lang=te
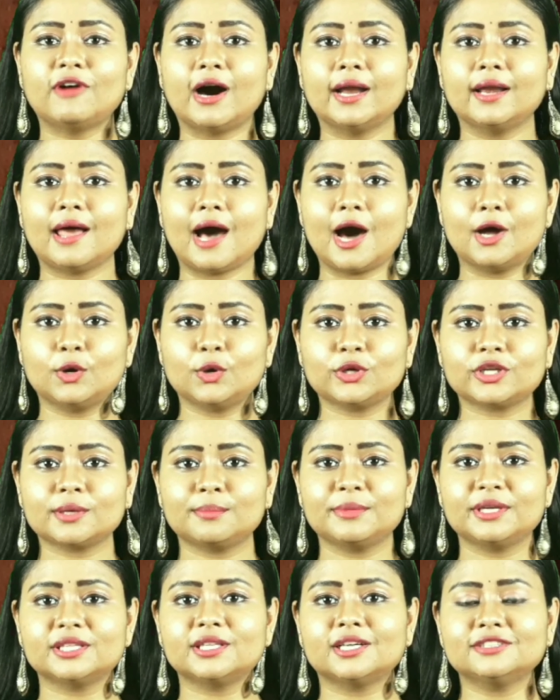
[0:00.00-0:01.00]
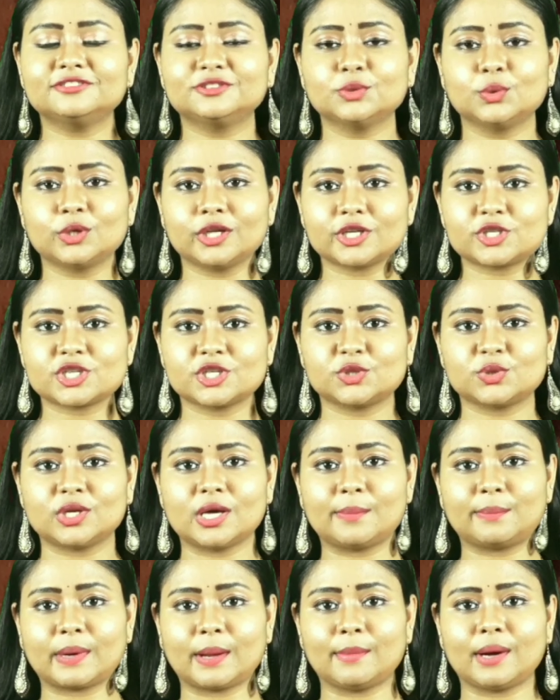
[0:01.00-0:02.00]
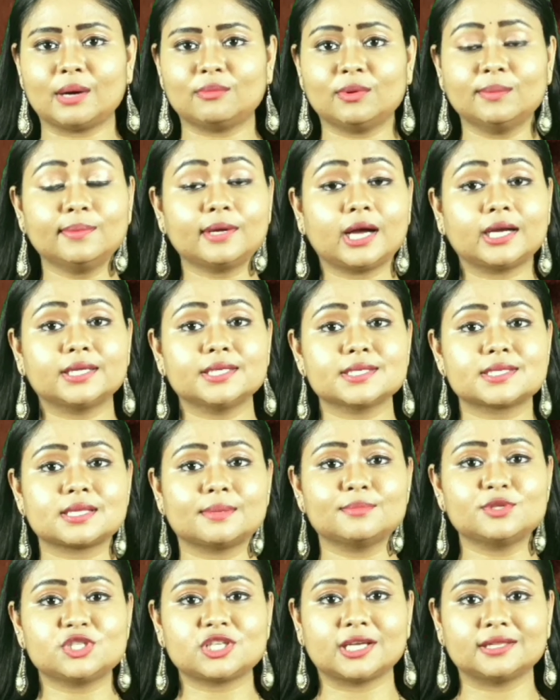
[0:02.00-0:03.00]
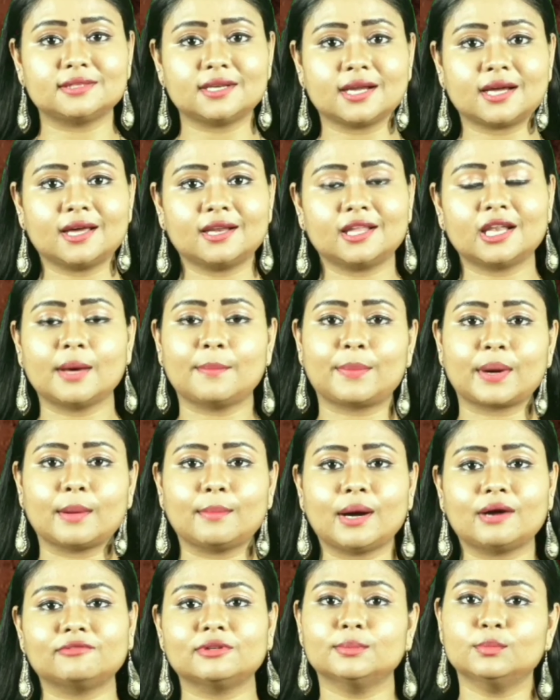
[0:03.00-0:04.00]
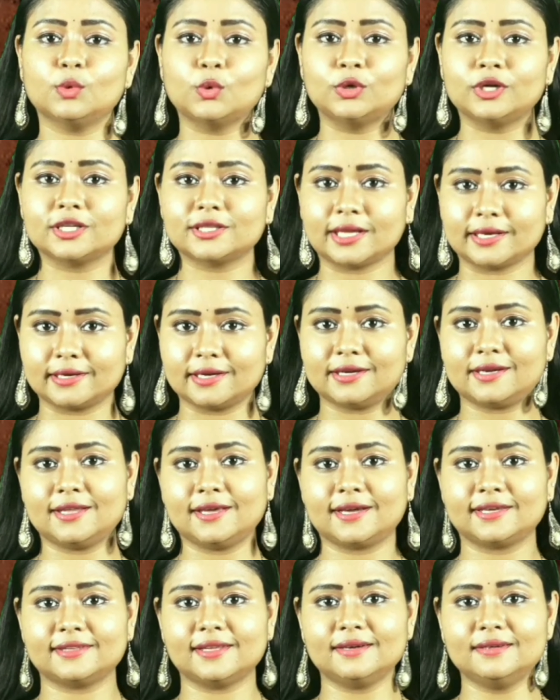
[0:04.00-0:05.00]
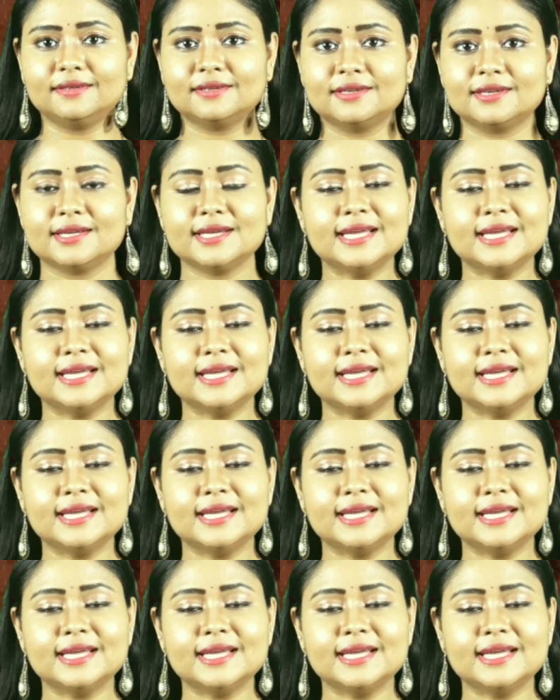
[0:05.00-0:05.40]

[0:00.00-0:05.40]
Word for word: వాళ్ళ ఆరోగ్యం మీద సూర్యచంద్రుల ప్రభావం కనీసం చంద్రకళల ప్రభావం ఉన్నదన్నట్లే కదా